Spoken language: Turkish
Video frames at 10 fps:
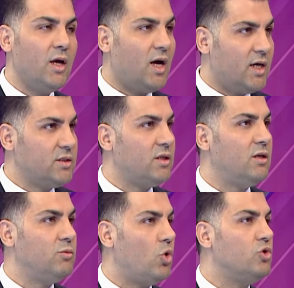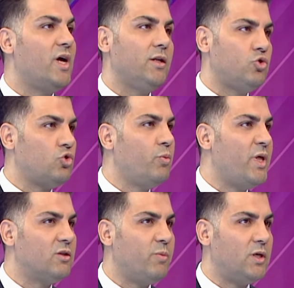hastalarımıza özellikle şunu
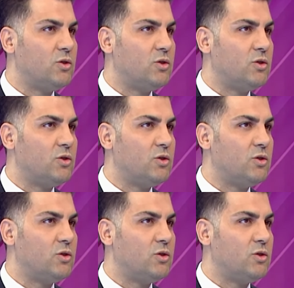belirtmek